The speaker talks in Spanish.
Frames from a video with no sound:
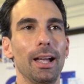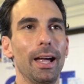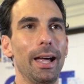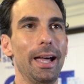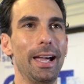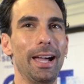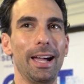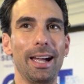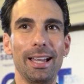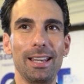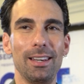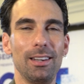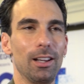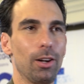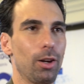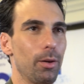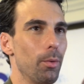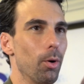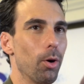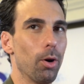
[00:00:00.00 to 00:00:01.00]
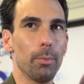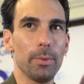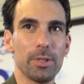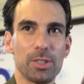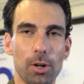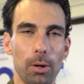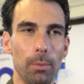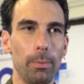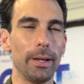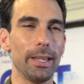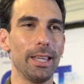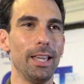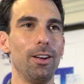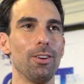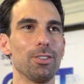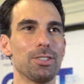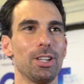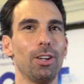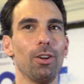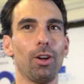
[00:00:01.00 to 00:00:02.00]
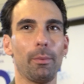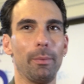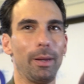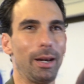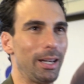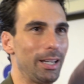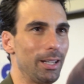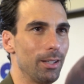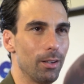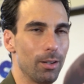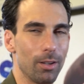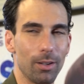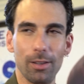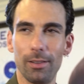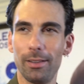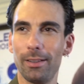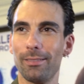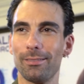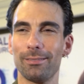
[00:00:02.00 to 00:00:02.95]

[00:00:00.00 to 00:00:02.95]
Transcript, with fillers: eh, lo que vivo con mis compañeros y lo que me río